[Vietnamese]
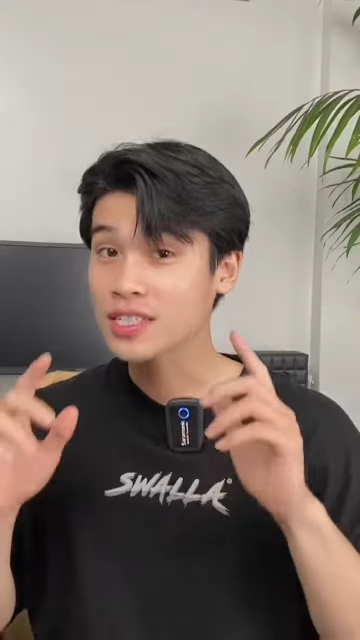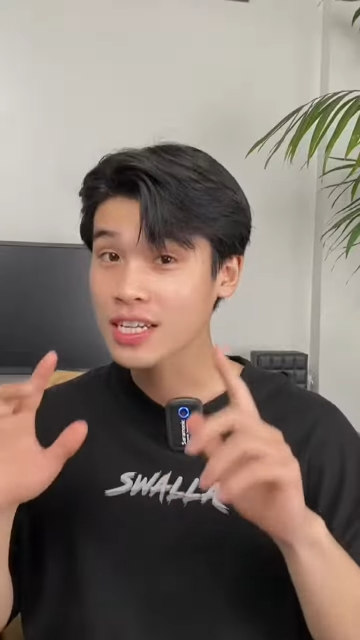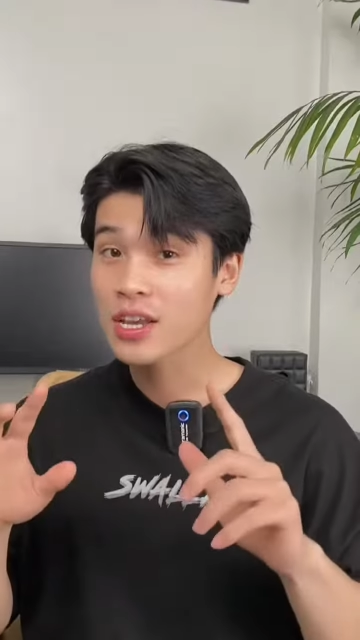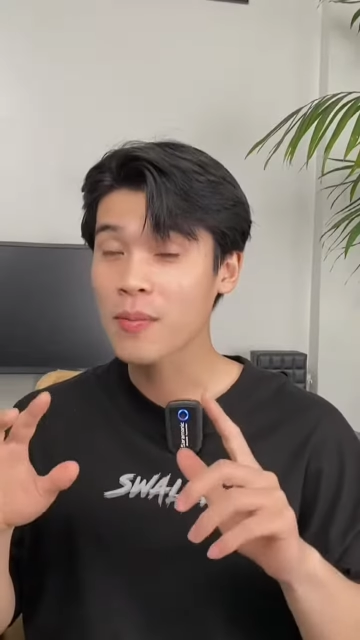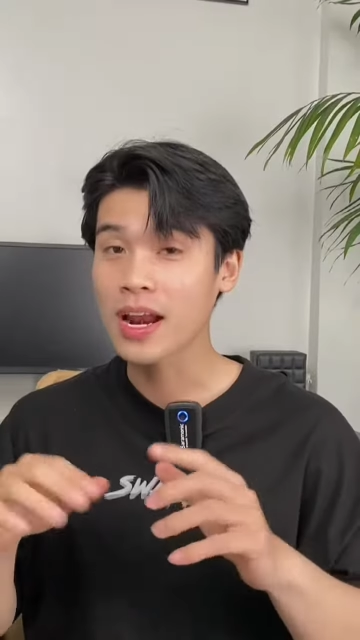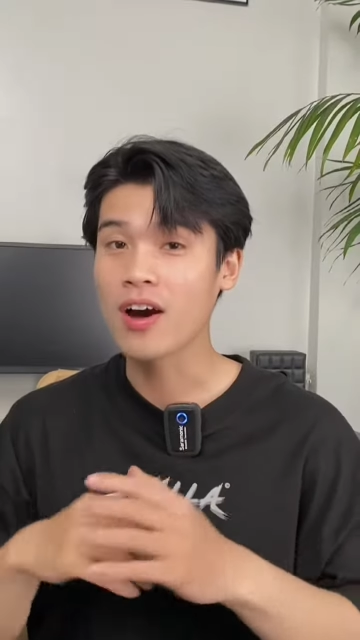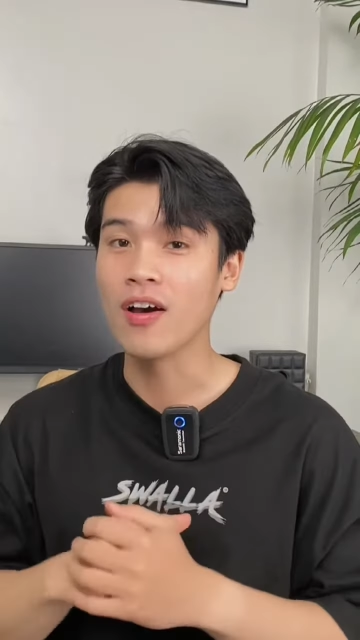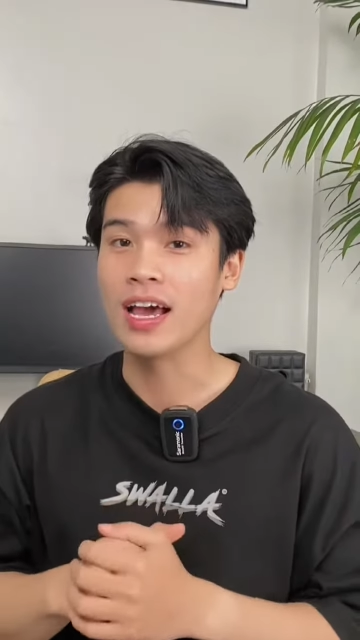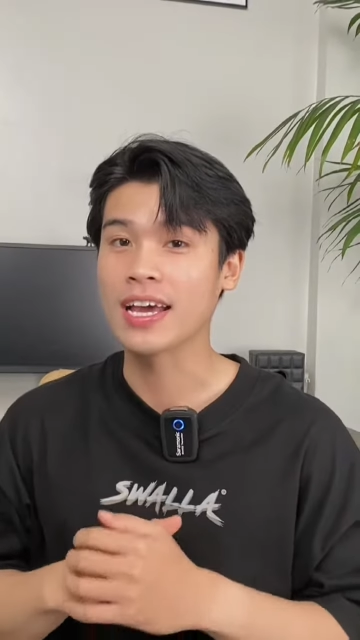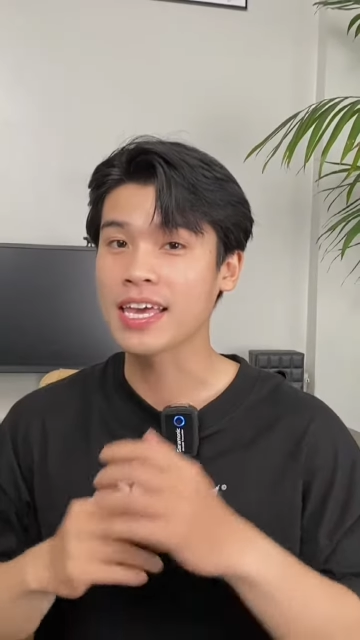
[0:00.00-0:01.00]
Có rất nhiều bạn
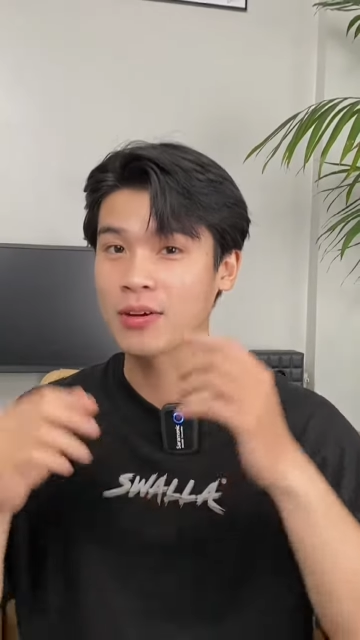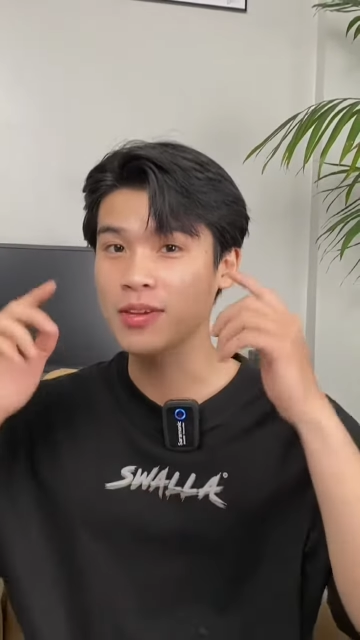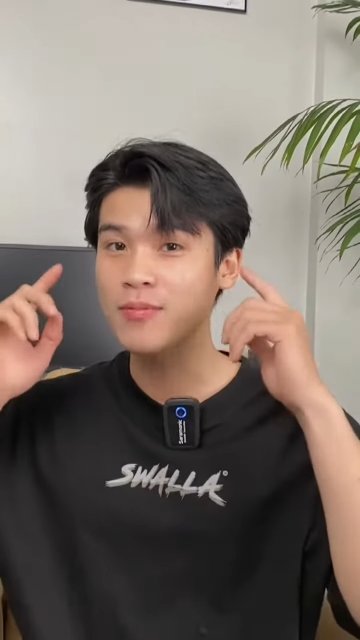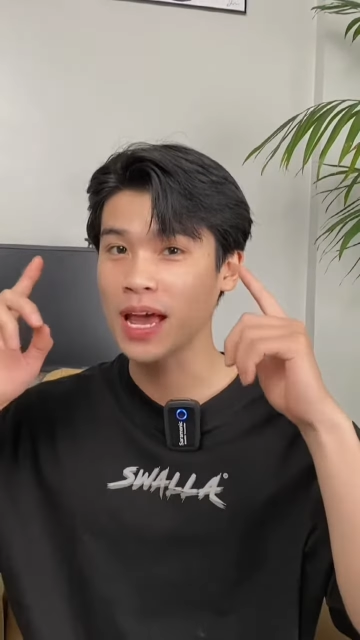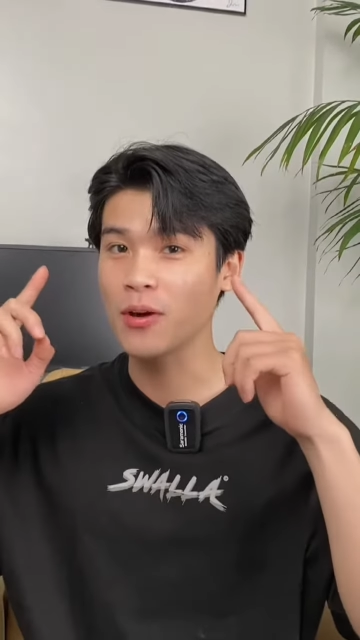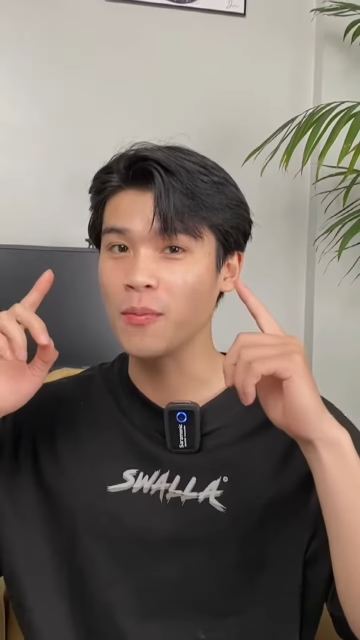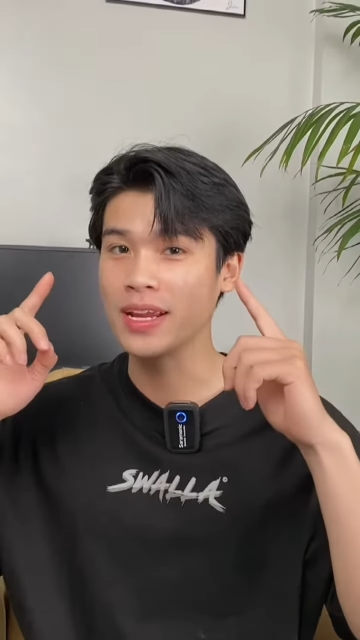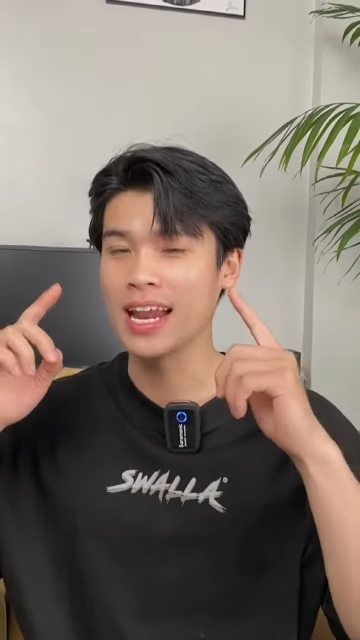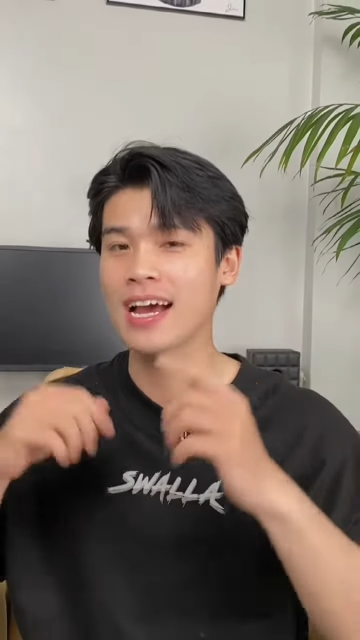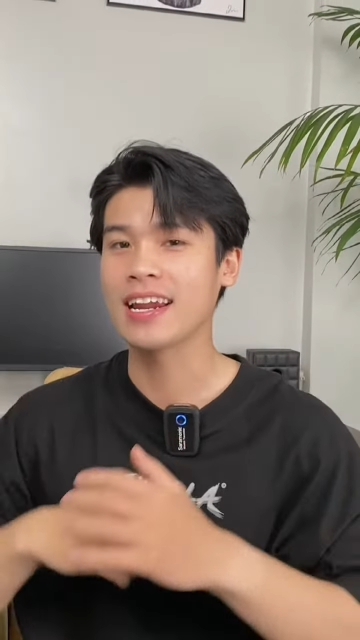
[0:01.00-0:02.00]
hỏi là cái kiểu tóc này của
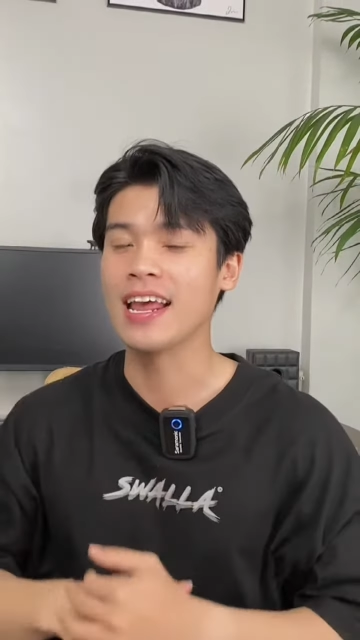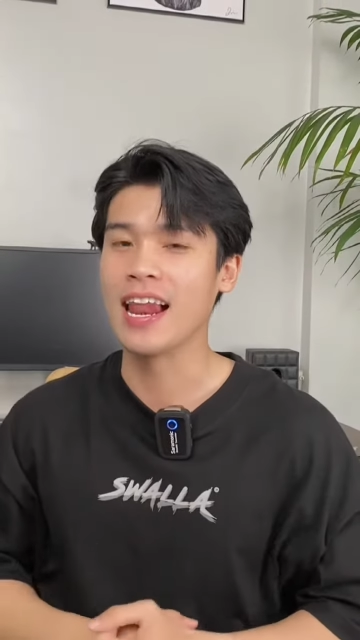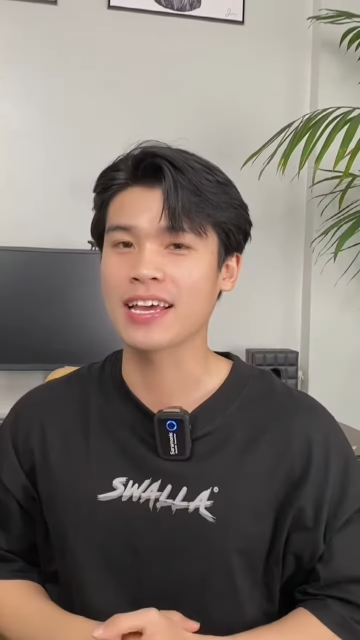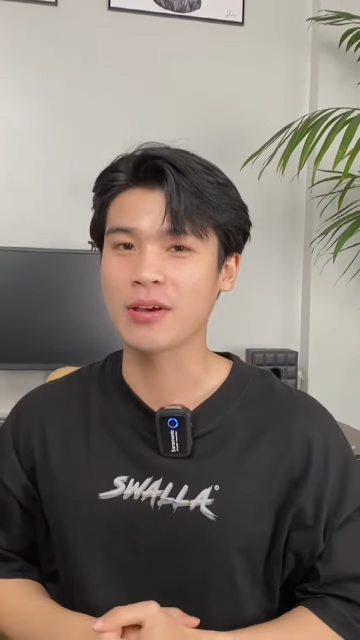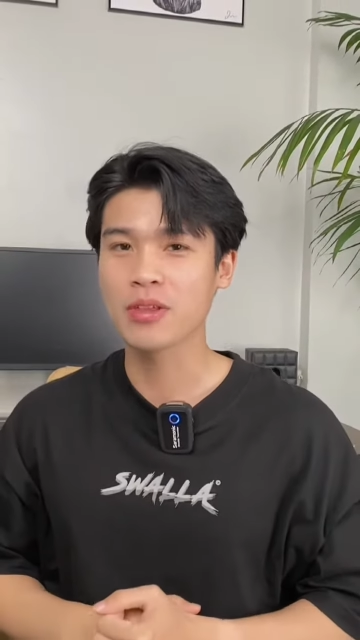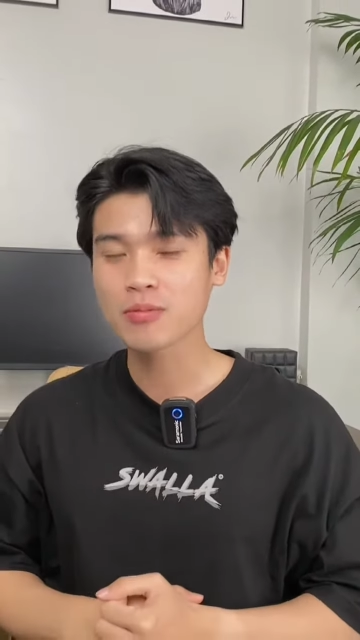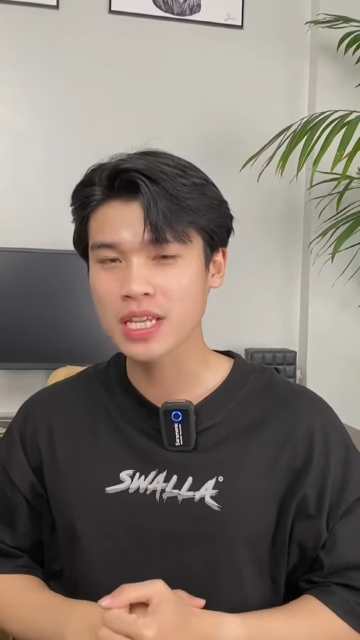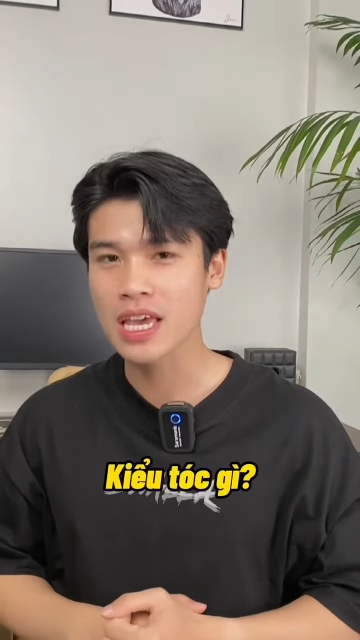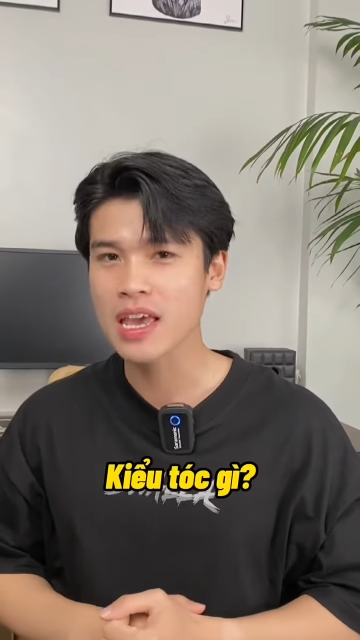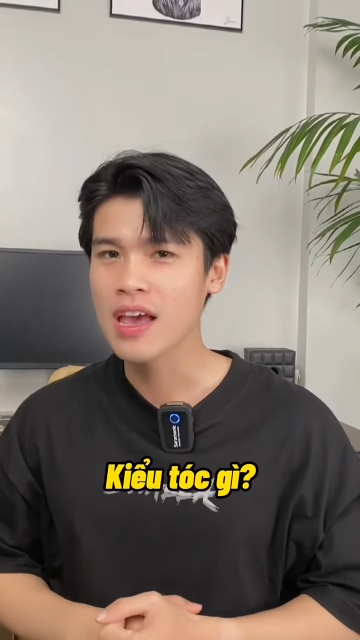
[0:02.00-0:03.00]
mình đang để là kiểu tóc gì